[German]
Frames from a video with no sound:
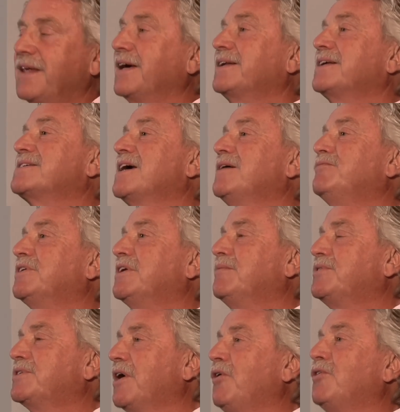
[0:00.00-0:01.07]
Ja, das haben wir
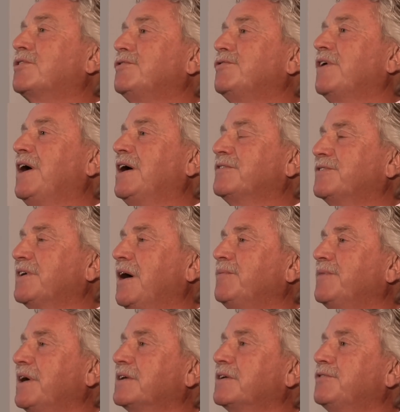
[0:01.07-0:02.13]
nämlich auch gefragt. Wir
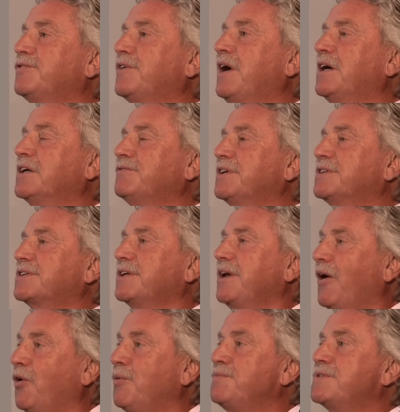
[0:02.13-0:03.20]
haben dann gefragt, was
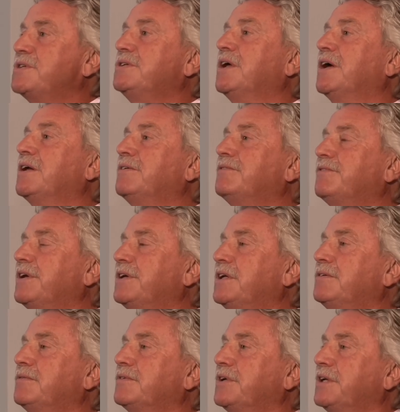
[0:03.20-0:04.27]
glauben Sie denn, wenn
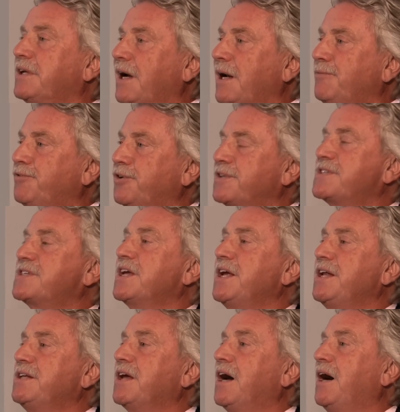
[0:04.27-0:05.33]
in, innerhalb von
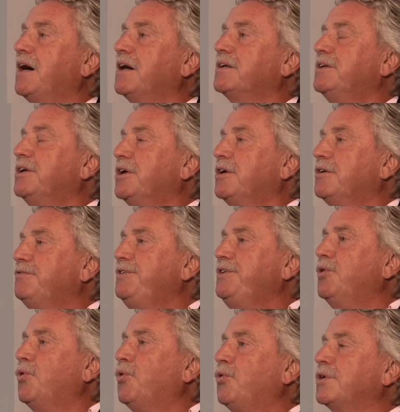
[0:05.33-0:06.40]
zehn Jahren,
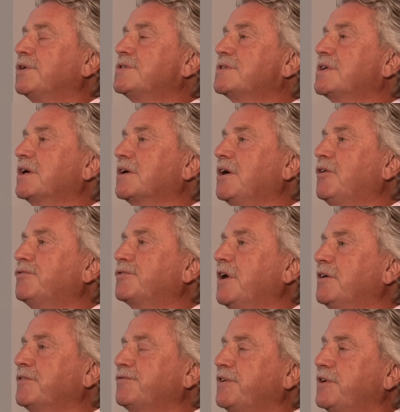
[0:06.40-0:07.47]
wie hoch ist der
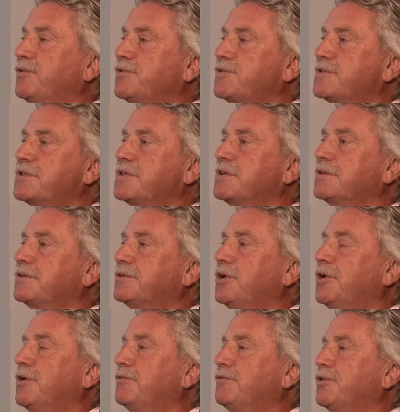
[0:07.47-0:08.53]
Kaufkraftverlust äh,
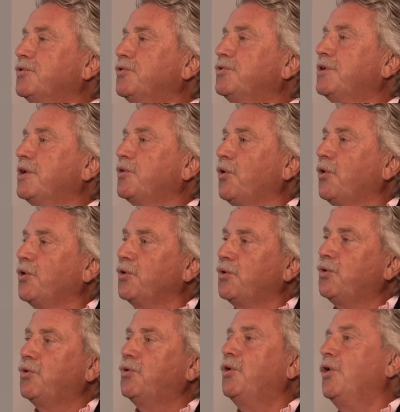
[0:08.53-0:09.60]
von 100
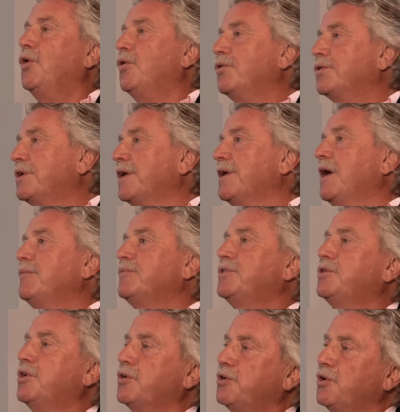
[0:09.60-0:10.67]
Euro? Und dann haben
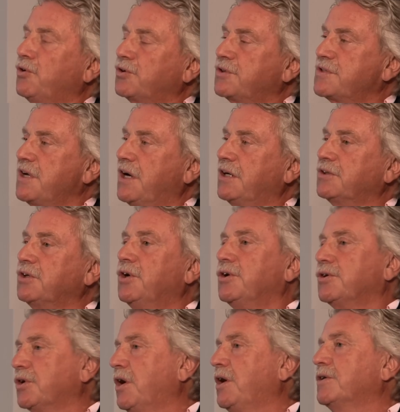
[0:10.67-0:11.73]
die dann doch gesagt,
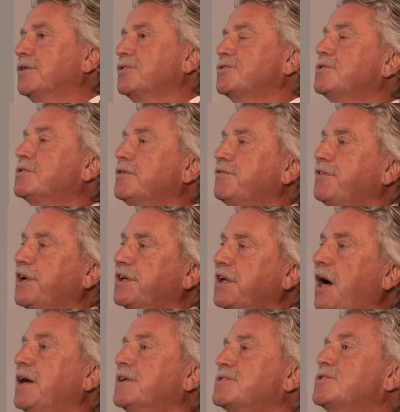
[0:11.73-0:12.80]
ja, das sind dann
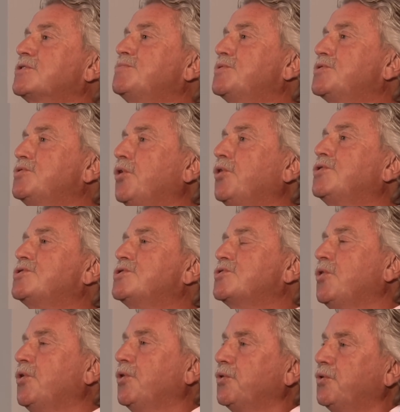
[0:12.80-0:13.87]
vielleicht 80 bis
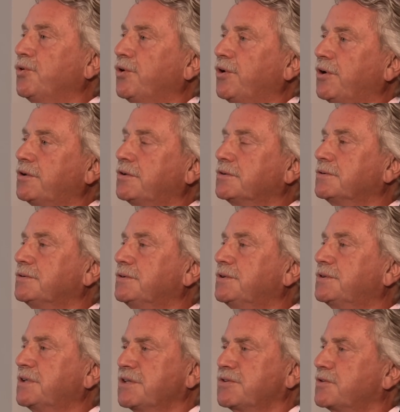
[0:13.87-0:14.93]
90 Euro noch.
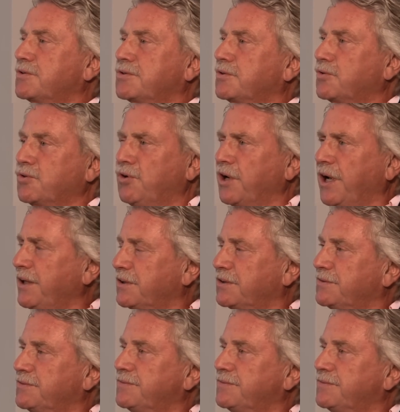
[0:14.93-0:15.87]
Ist das korrekt?